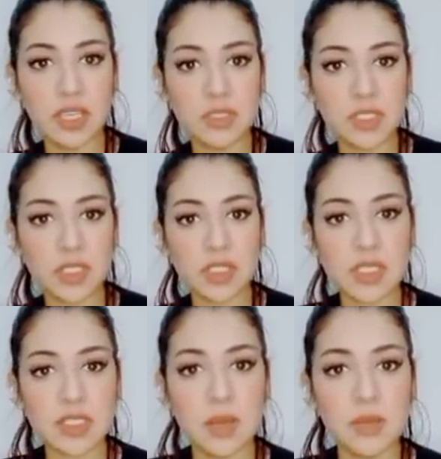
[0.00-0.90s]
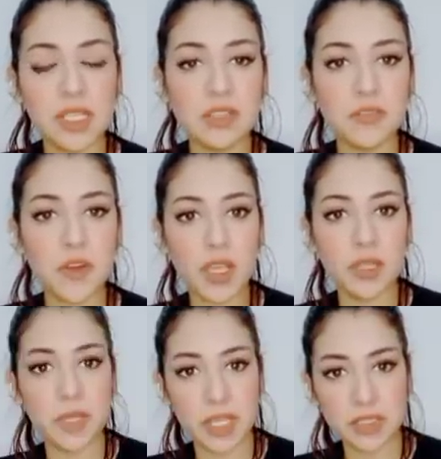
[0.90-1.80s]
انت اتكلمتي على القصه دي قبل كده
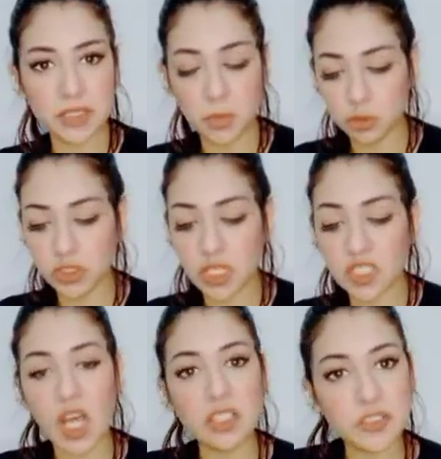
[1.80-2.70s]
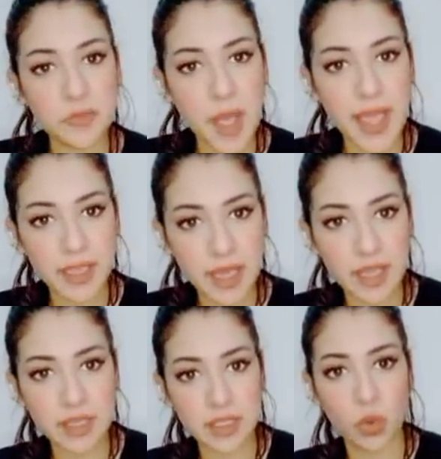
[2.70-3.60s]
فهو كان بجد الموضوع ده نتعاطف
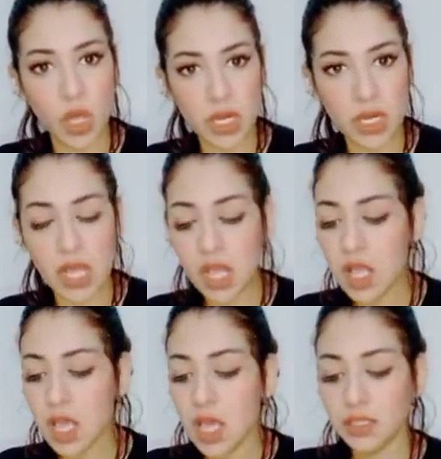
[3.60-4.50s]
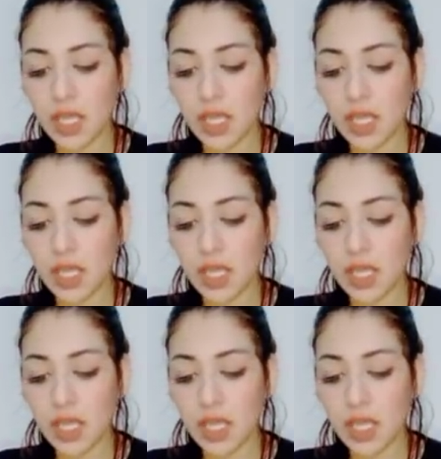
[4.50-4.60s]
معاه يعني ولا